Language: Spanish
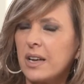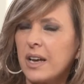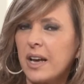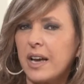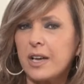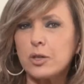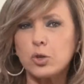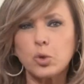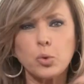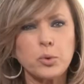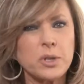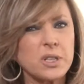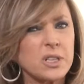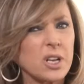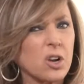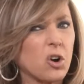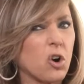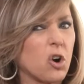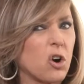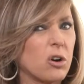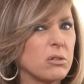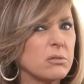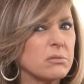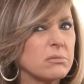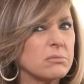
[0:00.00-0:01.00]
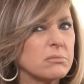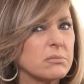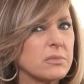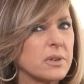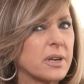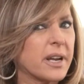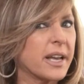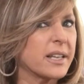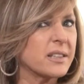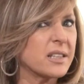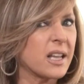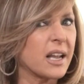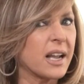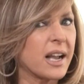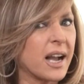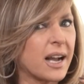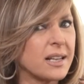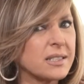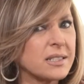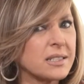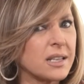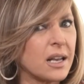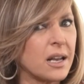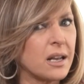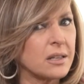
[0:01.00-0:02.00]
¿Estuviste con gente en
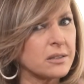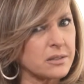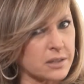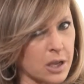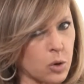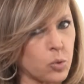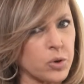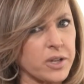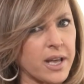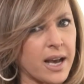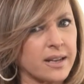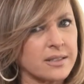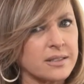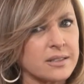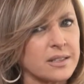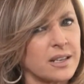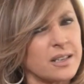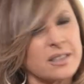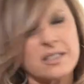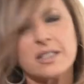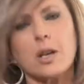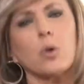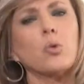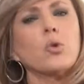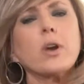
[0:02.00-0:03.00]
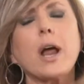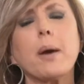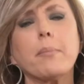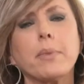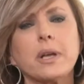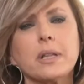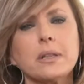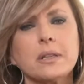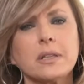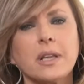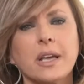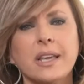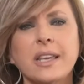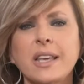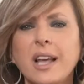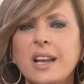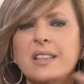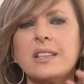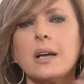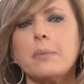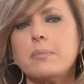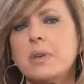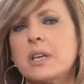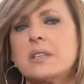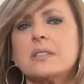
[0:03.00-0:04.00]
casa? Te cuidaste, seguramente. Y él
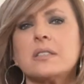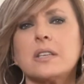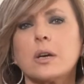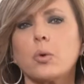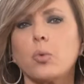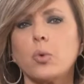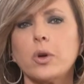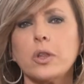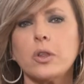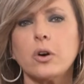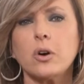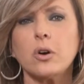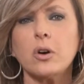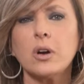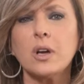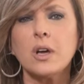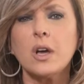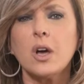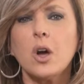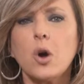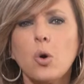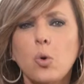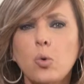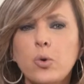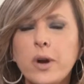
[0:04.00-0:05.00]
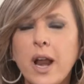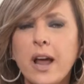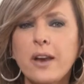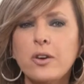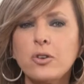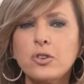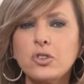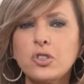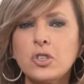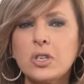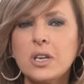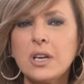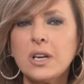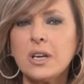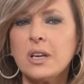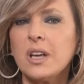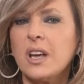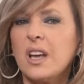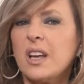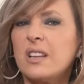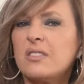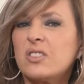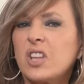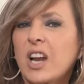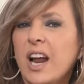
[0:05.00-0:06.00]
también se cuidó. Una noche
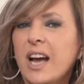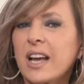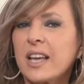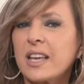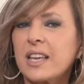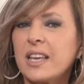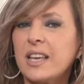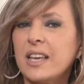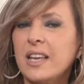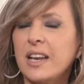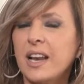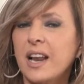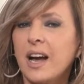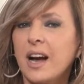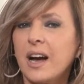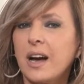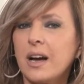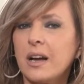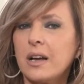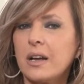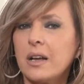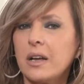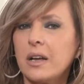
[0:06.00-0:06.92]
tranquila.